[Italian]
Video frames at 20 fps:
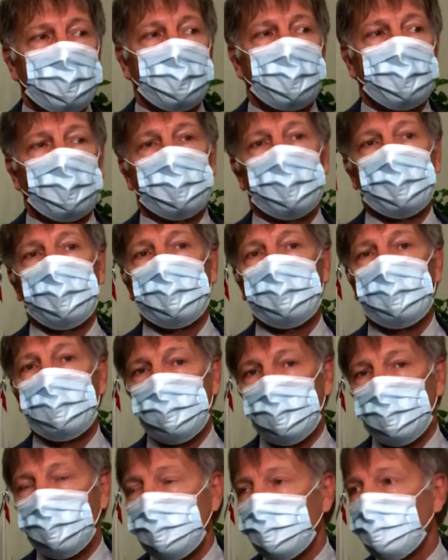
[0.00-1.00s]
di, eh, di,
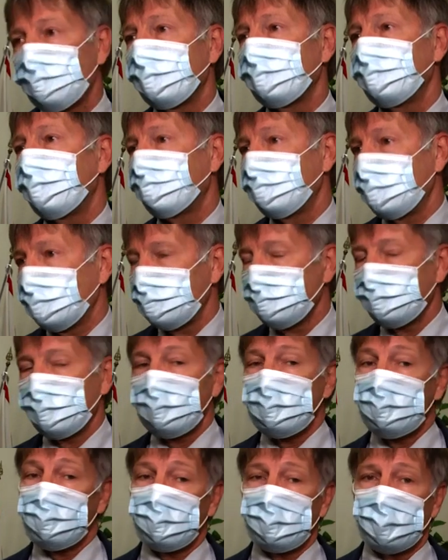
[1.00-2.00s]
strutture di
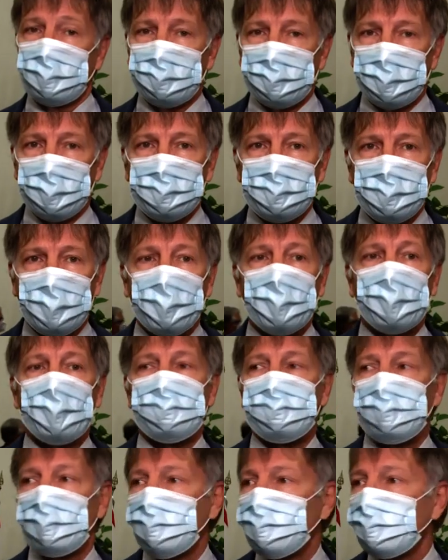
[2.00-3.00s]
amministrazione. In realtà
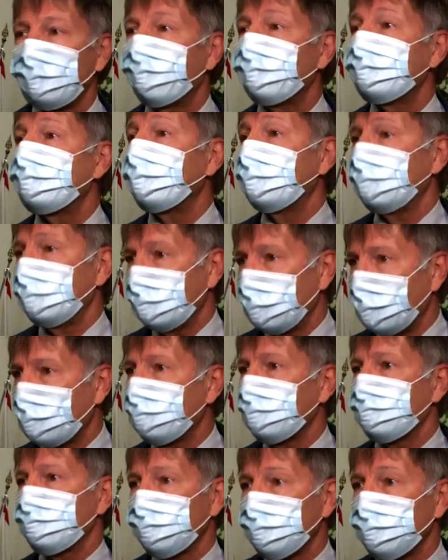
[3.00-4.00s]
la salute va
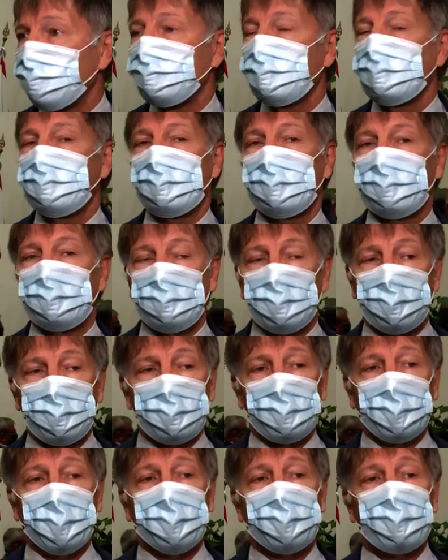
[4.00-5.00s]
declinata su tutti i
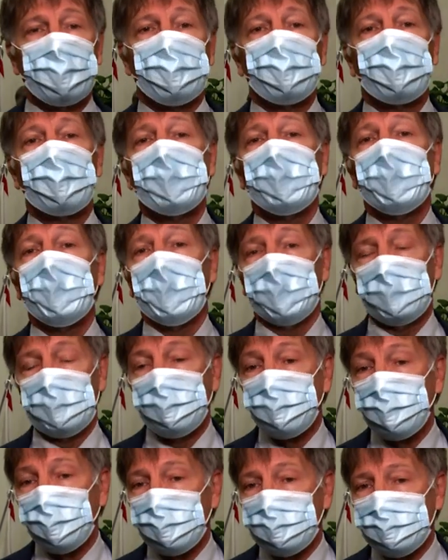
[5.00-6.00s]
territori. Ecco
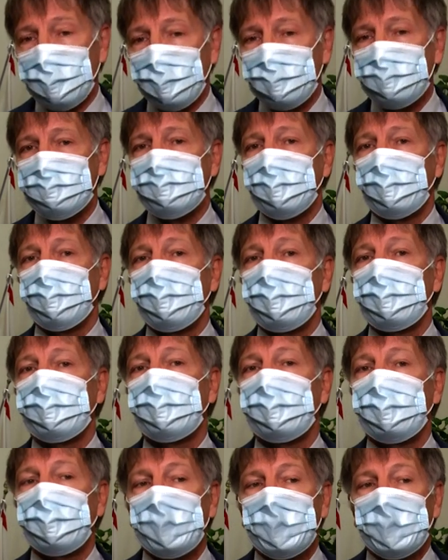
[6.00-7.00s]
l'importanza
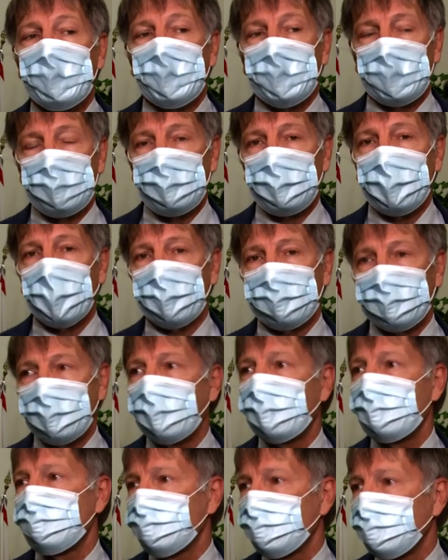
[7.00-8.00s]
quindi di
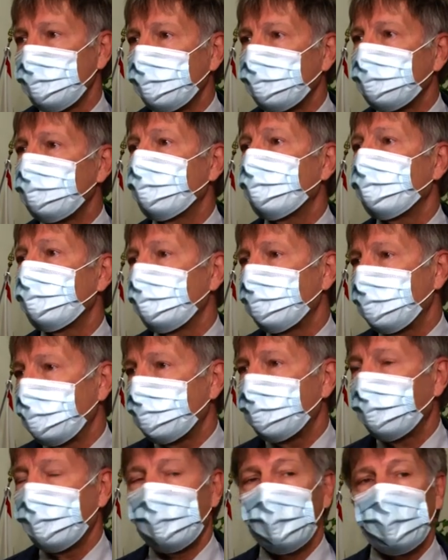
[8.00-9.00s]
andare sui territori
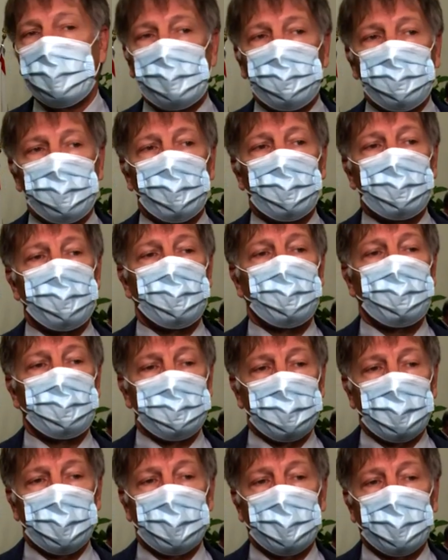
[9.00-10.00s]
per parlare proprio
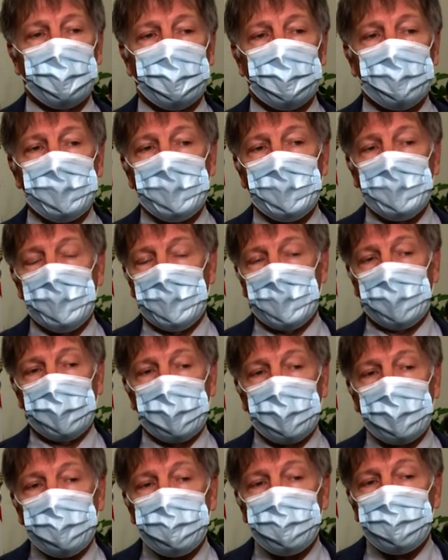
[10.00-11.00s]
del
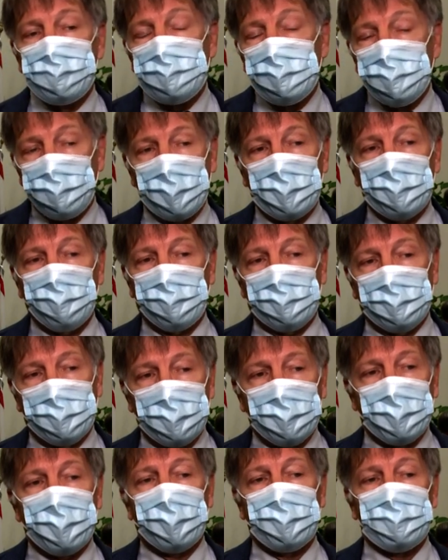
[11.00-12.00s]
eh, di quello
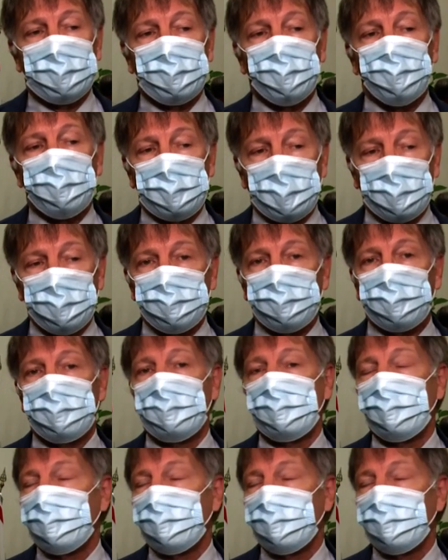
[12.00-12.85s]
che è eh, un, uno dei